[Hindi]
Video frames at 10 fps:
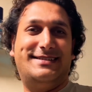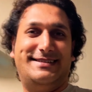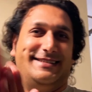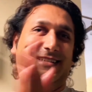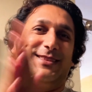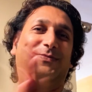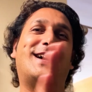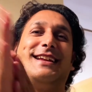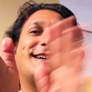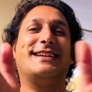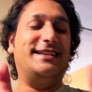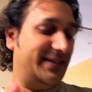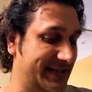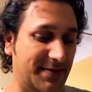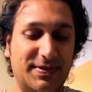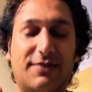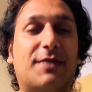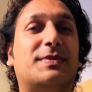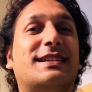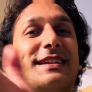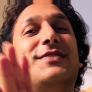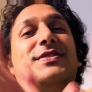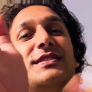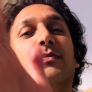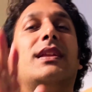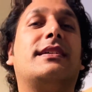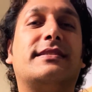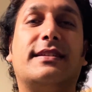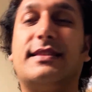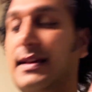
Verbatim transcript: इस्तेमाल करके इसे जेब में वापस रख के और इस्तेमाल कर सकते